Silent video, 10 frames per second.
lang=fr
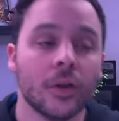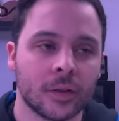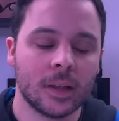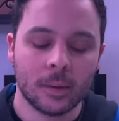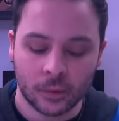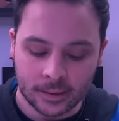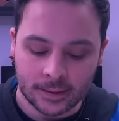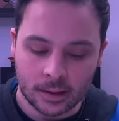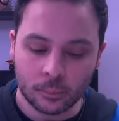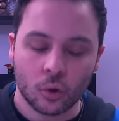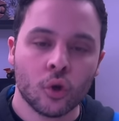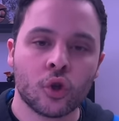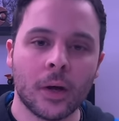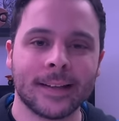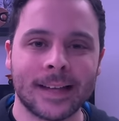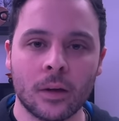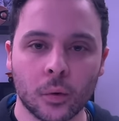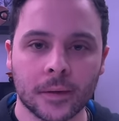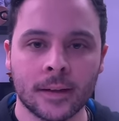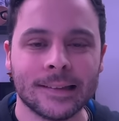The Day Before, c'est simple, le jeu a été
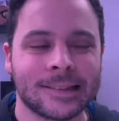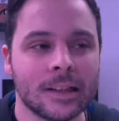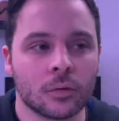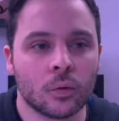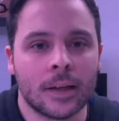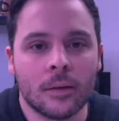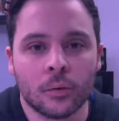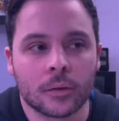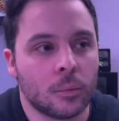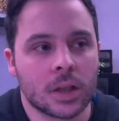annoncé dès son annonce.